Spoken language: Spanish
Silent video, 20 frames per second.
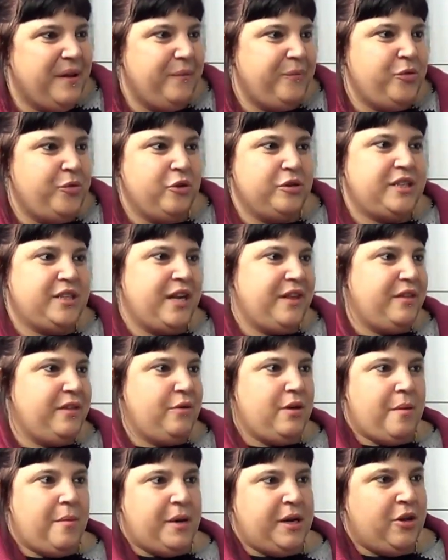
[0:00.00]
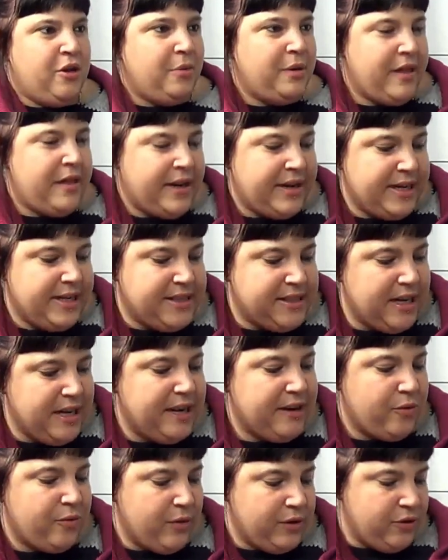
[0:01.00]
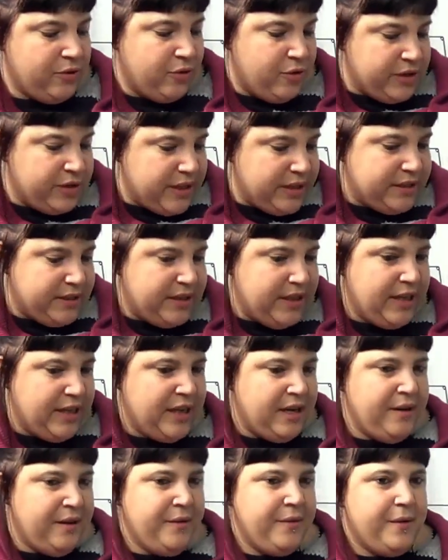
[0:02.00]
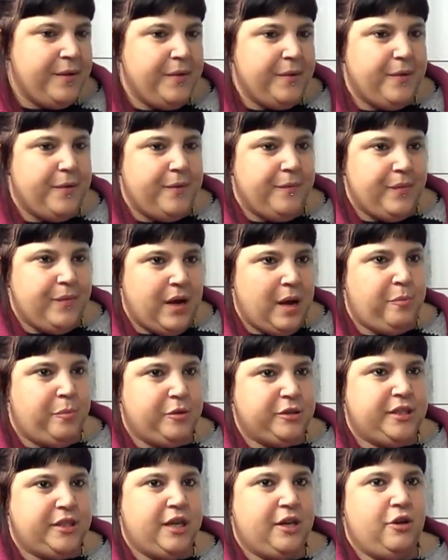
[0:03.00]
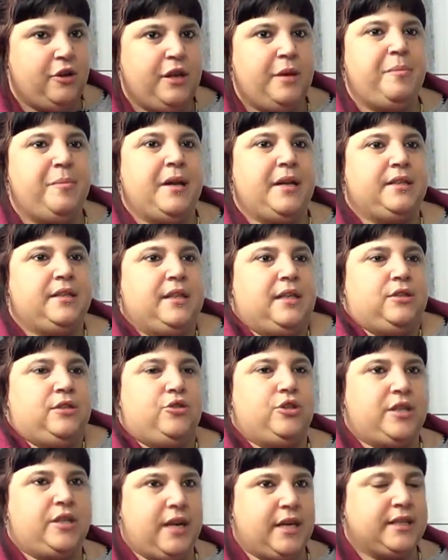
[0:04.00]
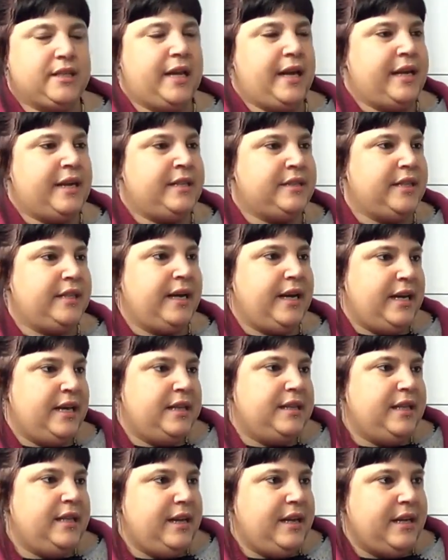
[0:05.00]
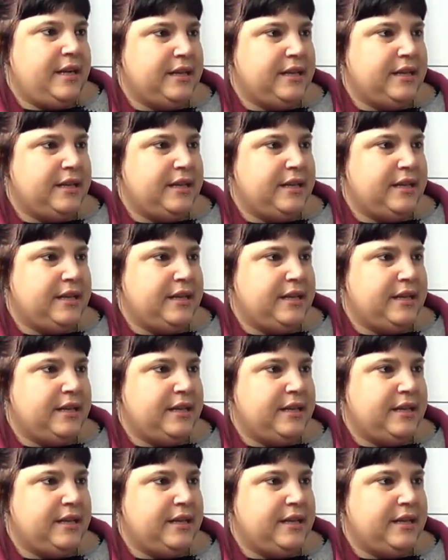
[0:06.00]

no se hace una maniobra de cristeler cuando no es así, a posteriori piensas, hostia, que esta gente